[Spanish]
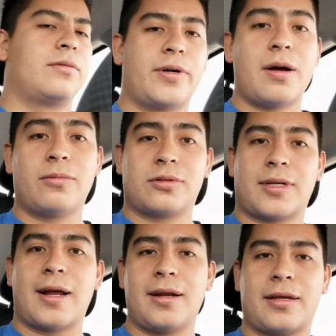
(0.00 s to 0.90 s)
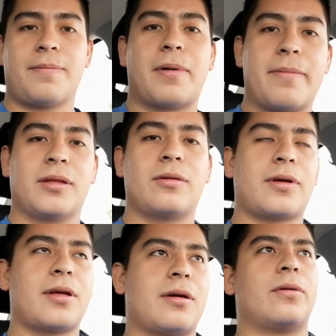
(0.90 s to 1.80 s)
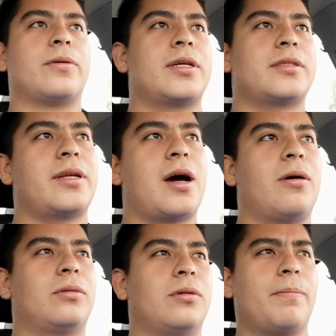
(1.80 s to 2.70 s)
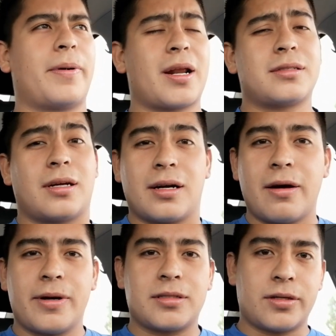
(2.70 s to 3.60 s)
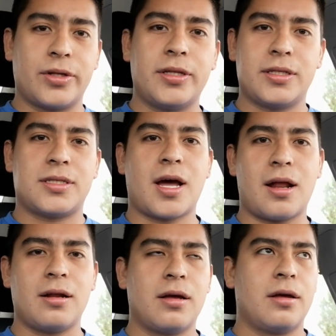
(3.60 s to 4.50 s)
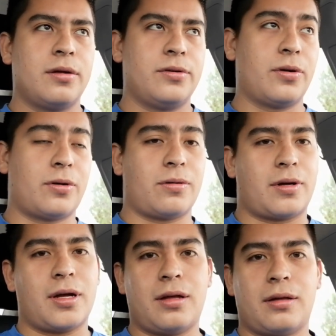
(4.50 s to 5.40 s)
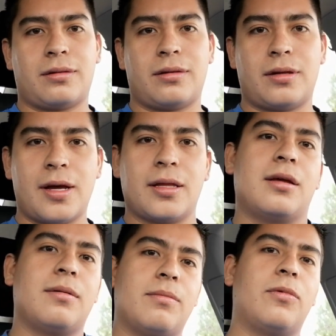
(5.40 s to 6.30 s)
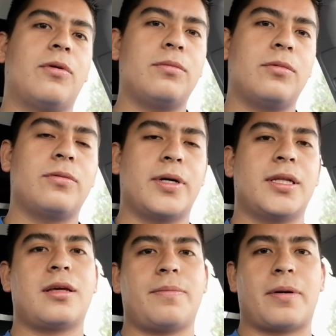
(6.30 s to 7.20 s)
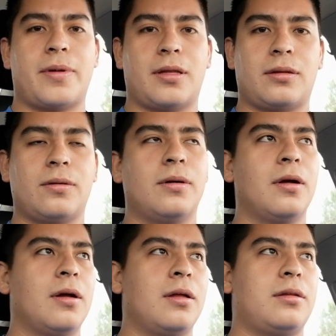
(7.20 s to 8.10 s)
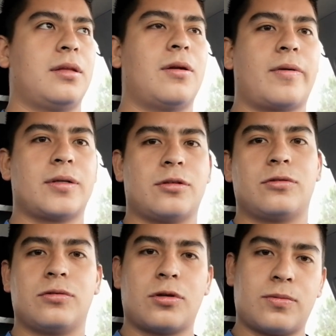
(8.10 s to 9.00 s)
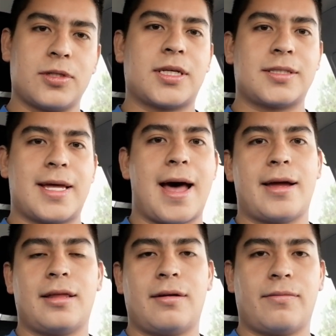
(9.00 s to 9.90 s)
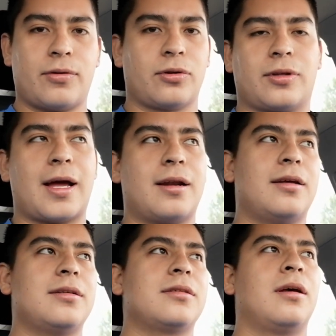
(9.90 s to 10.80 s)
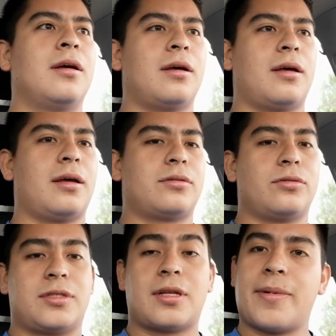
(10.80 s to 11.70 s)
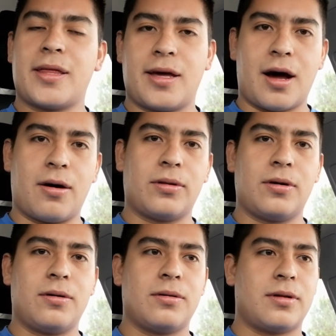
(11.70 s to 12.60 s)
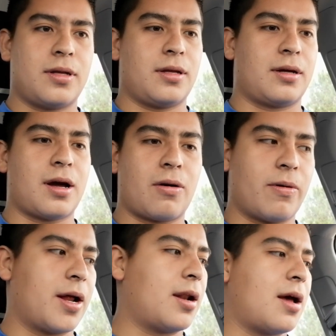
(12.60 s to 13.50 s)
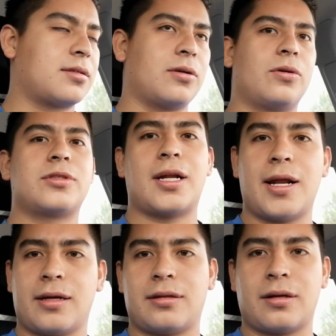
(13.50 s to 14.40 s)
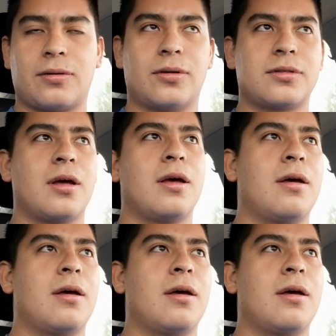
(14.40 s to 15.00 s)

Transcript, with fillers: les voy a mostrar el equipamiento que incluye este auto. Para hacer la versión inicial, yo creo que tiene muy muy buen equipamiento. Tiene lo que son sus dos bolsas de aire frontales, eh, su sistema de audio, eh, cajuelas, seguros eléctricos,